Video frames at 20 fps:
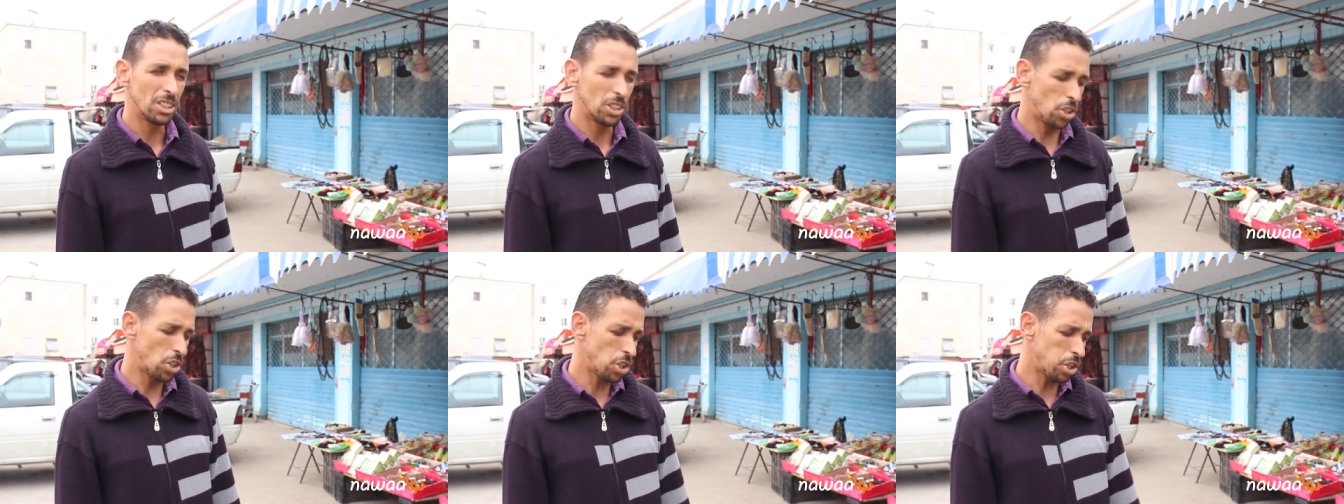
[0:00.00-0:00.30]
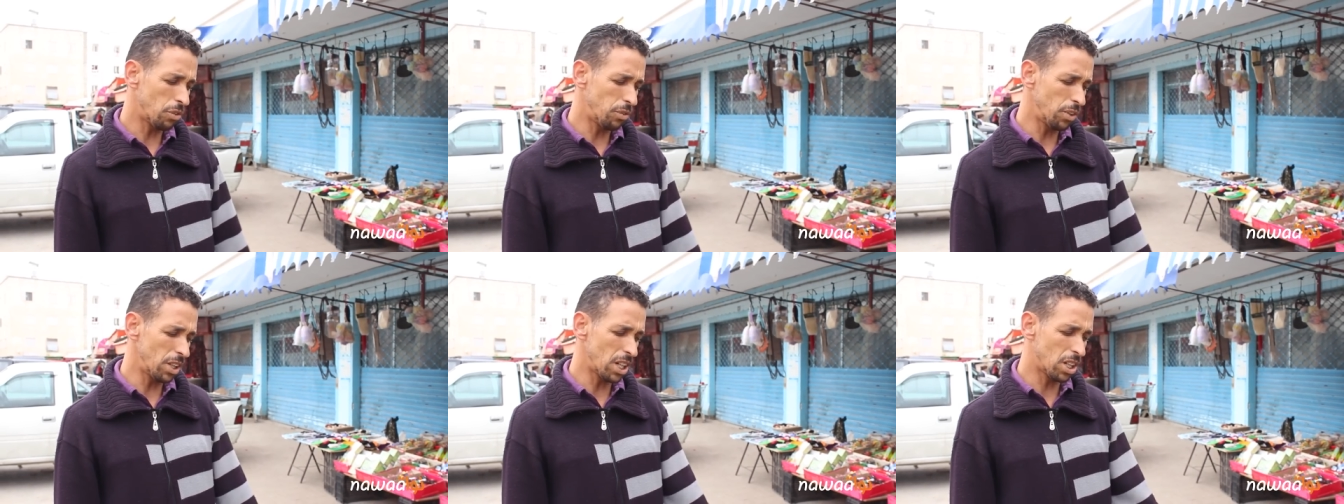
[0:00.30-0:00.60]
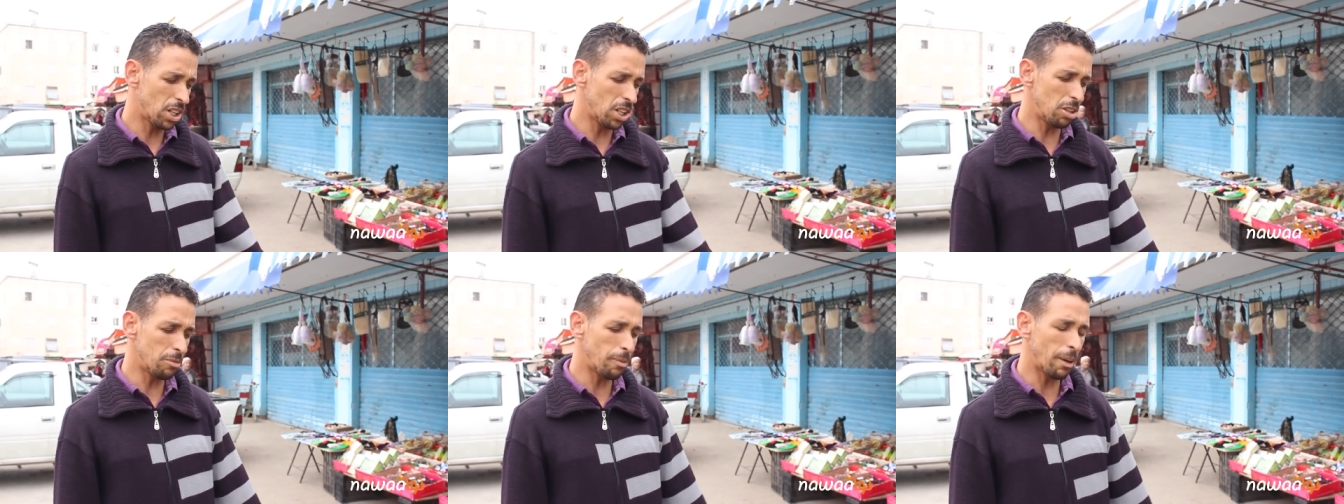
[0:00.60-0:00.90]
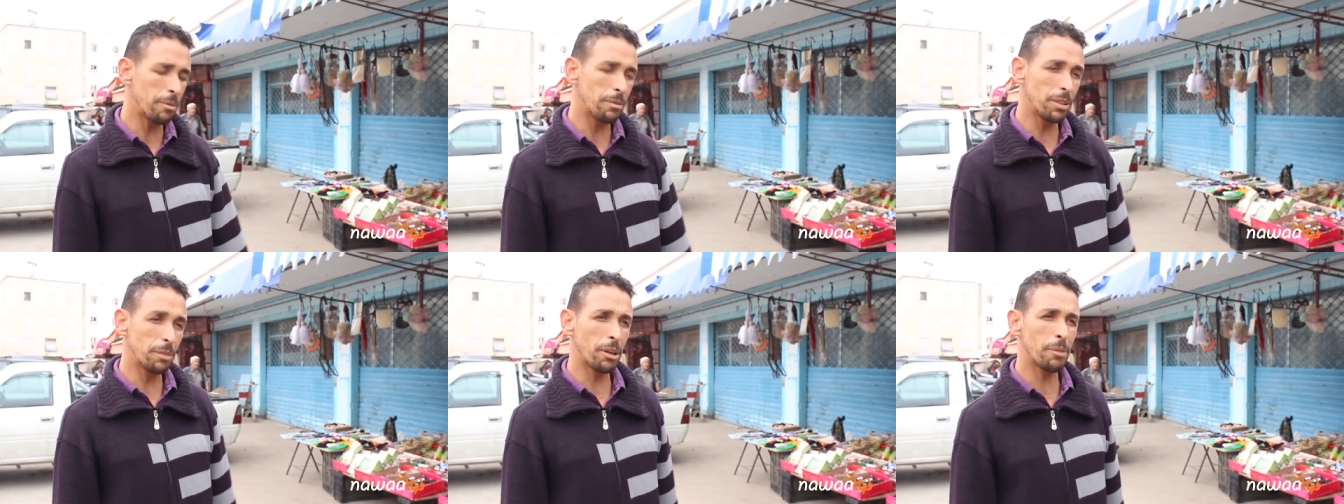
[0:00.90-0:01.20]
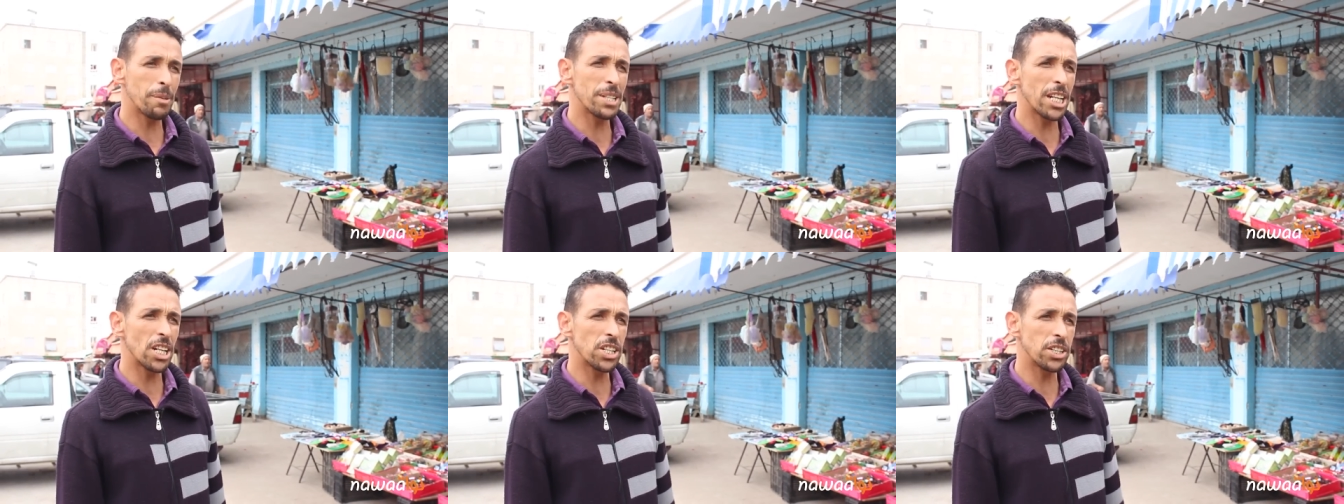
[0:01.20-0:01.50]
نشرو فيه كيلو ب
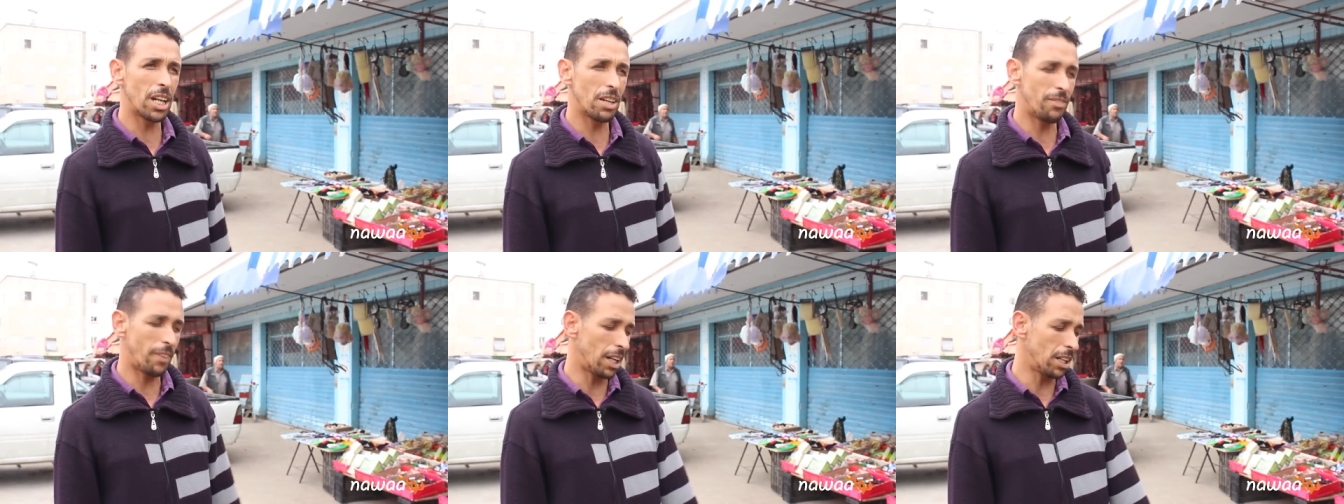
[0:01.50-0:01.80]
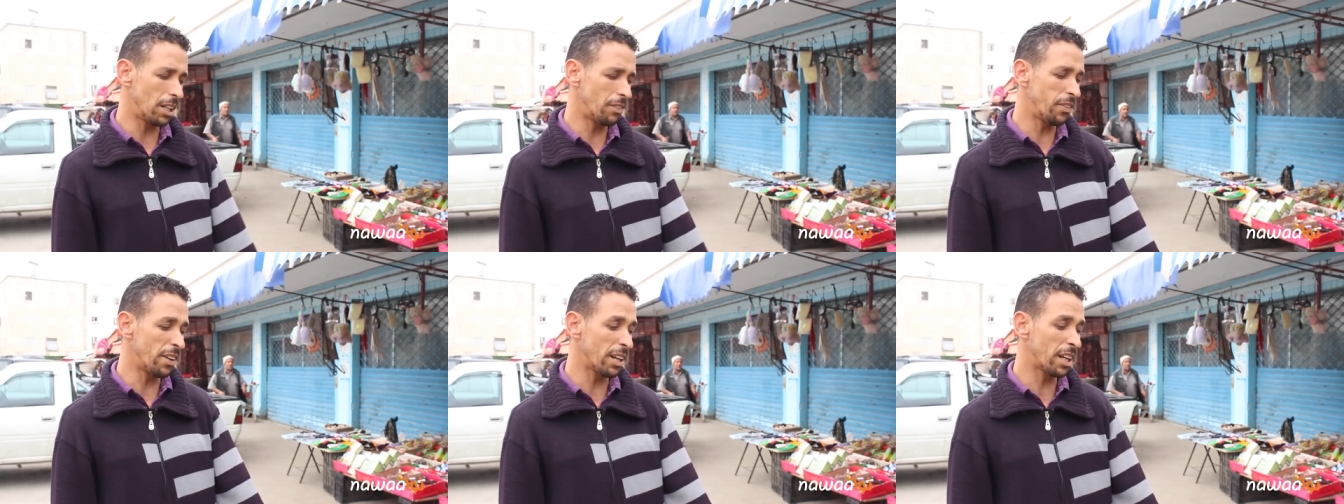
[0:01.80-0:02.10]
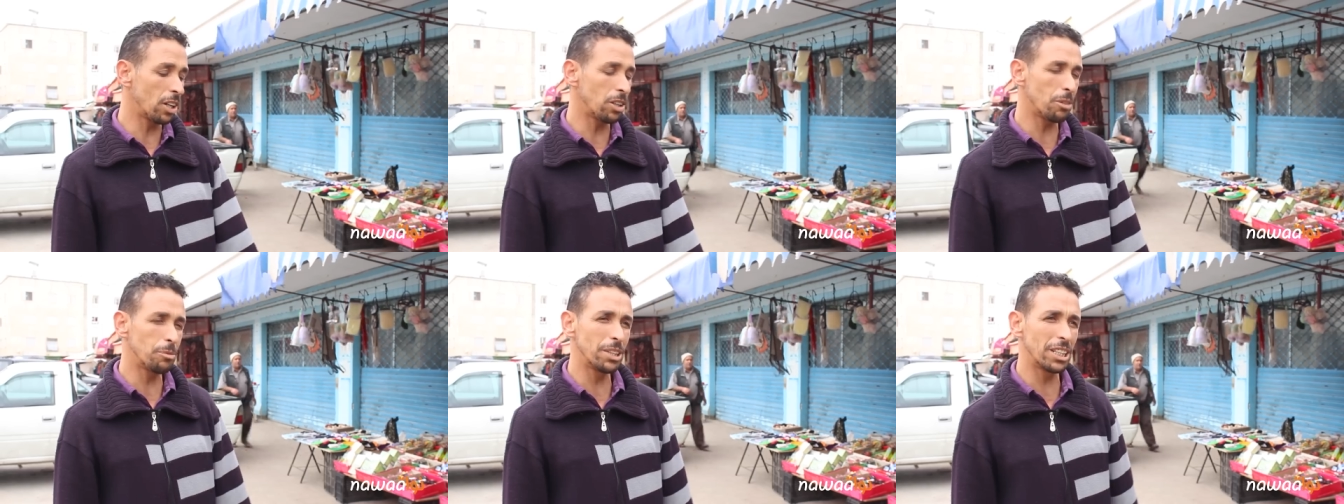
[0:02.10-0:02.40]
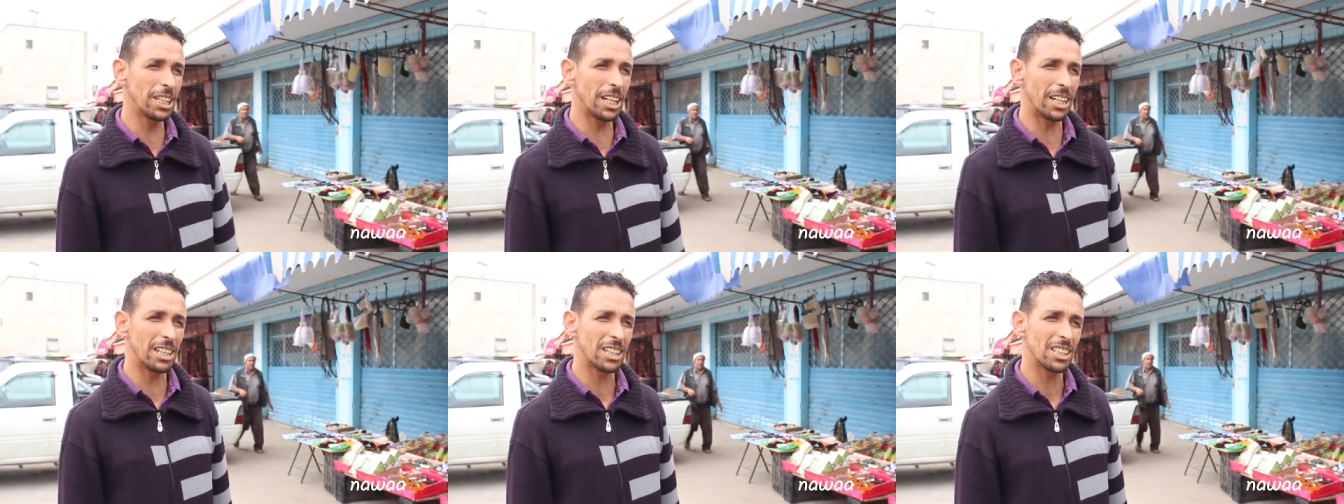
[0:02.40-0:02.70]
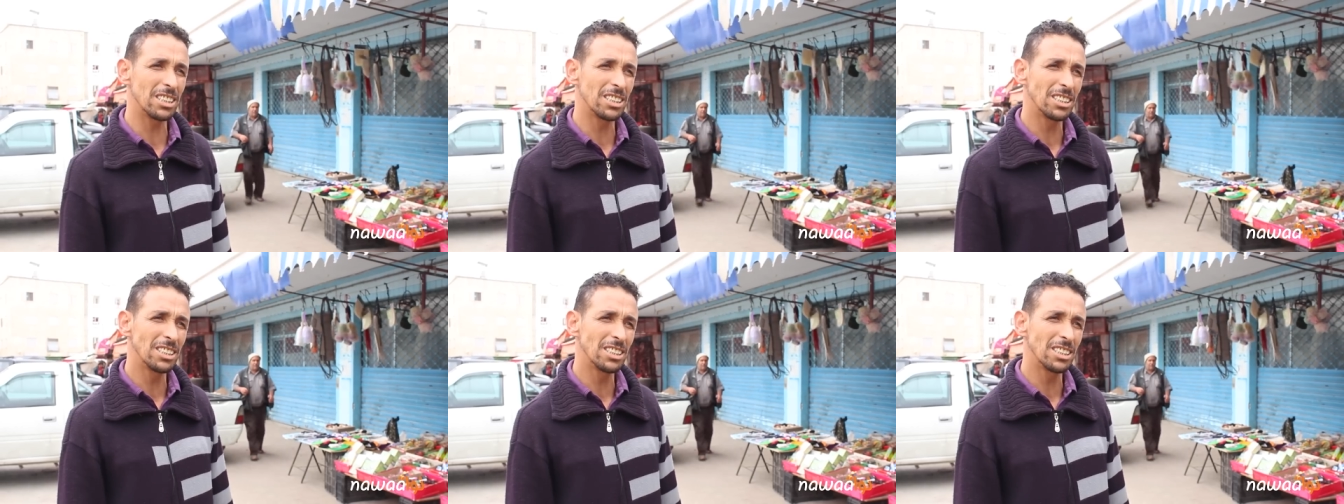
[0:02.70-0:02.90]
15000 عندنا فيه كيلو بدينار